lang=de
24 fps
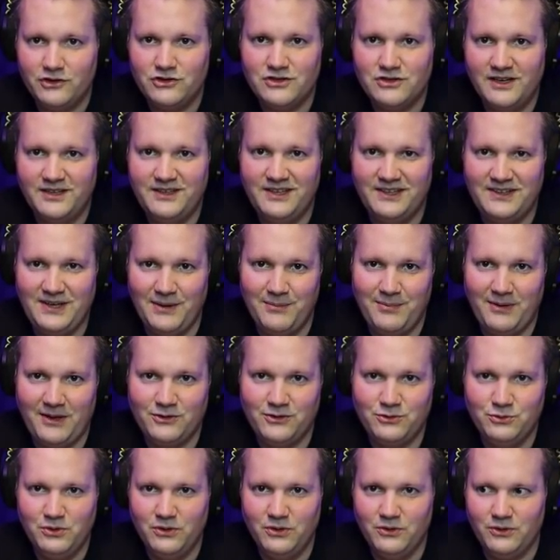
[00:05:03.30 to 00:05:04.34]
schlechte
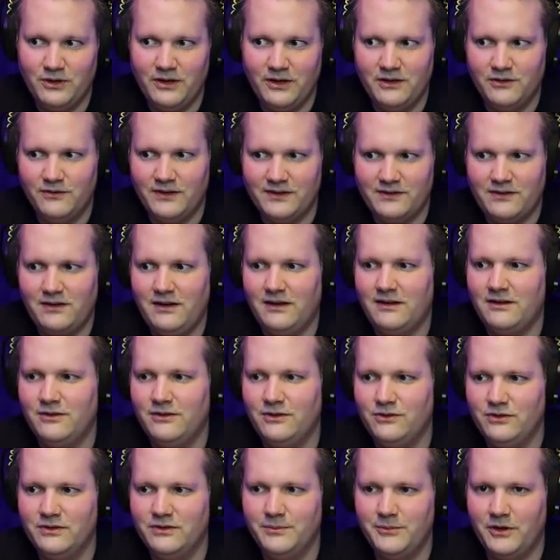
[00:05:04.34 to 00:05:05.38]
Temperaturen oder irgendwas klackert oder
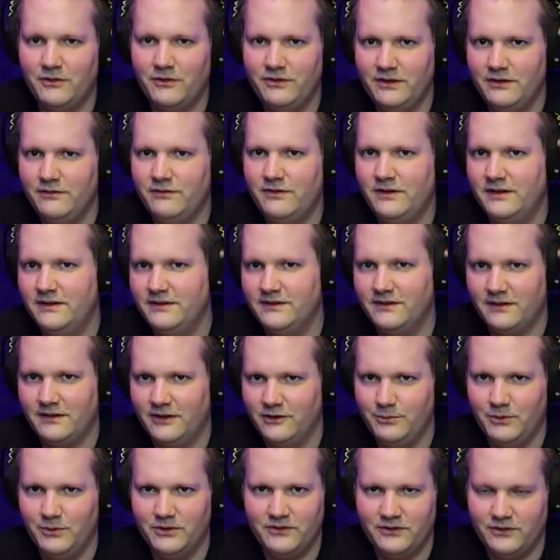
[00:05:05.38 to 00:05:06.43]
so, nimmt auf jeden Fall diese
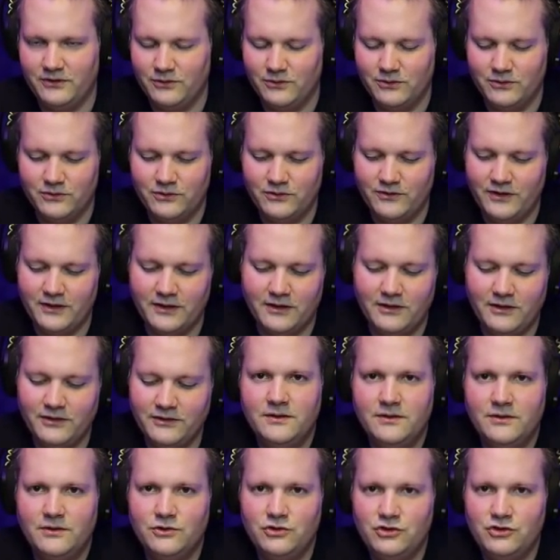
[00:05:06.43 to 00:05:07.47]
Transportsicherung und so weiter raus.
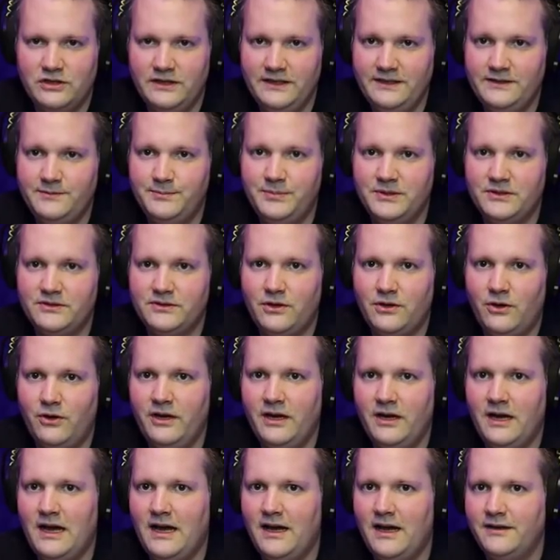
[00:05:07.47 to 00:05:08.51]
Und schließt bitte
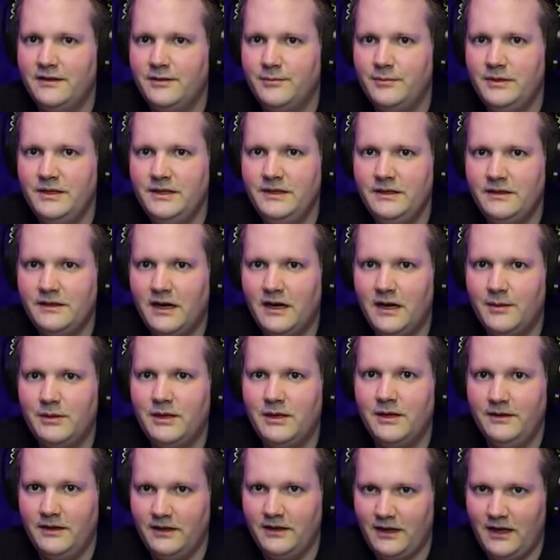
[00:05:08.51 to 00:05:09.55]
euer HDMI-Kabel Kabel
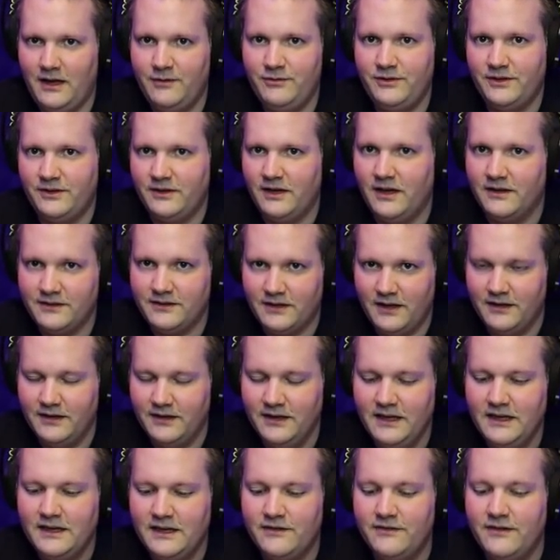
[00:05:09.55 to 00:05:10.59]
an der Grafikkarte an.
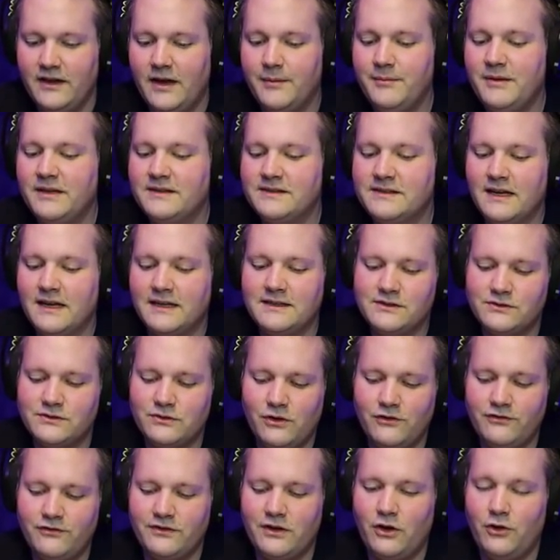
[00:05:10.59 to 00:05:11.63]
Wir haben das ganz
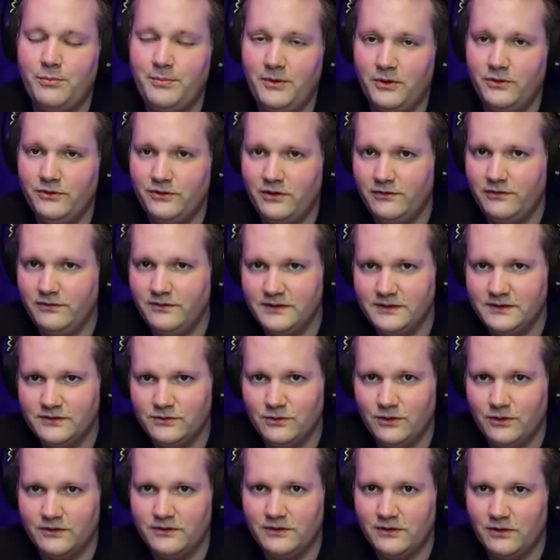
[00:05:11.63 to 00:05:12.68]
oft auch bei uns auf dem
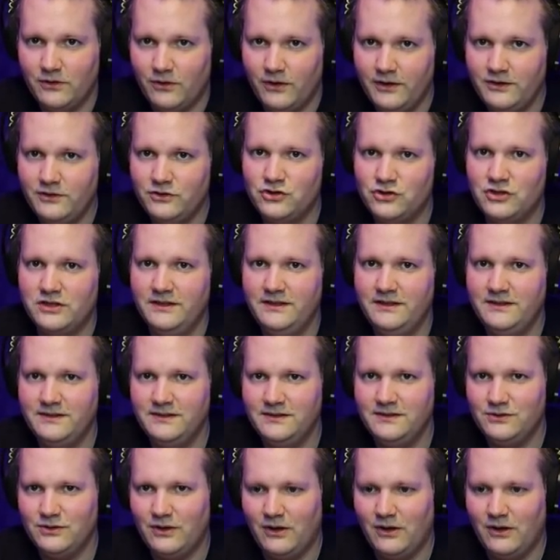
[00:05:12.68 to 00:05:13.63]
Discord. Die Leute schließen zu